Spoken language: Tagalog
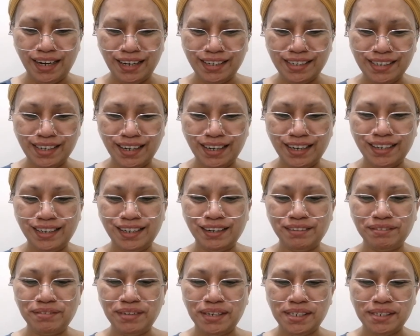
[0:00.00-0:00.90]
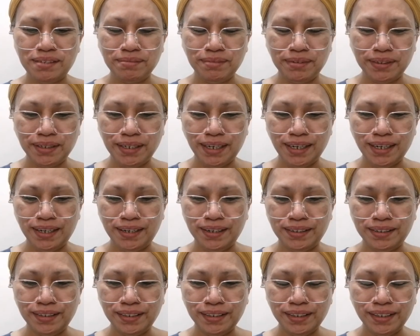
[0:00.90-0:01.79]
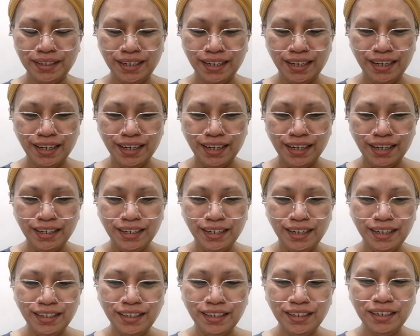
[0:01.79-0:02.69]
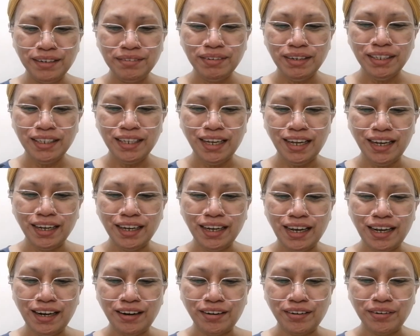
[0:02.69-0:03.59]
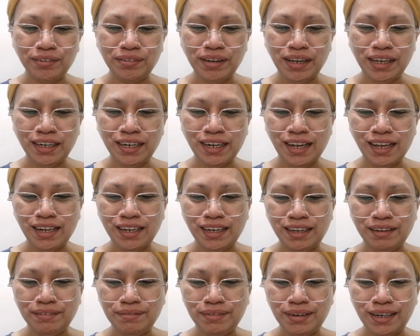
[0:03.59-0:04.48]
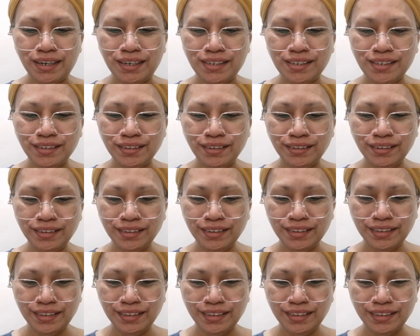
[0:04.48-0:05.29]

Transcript: na lang sa kanyang Facebook account dito naman tayo kay Rowena Libraso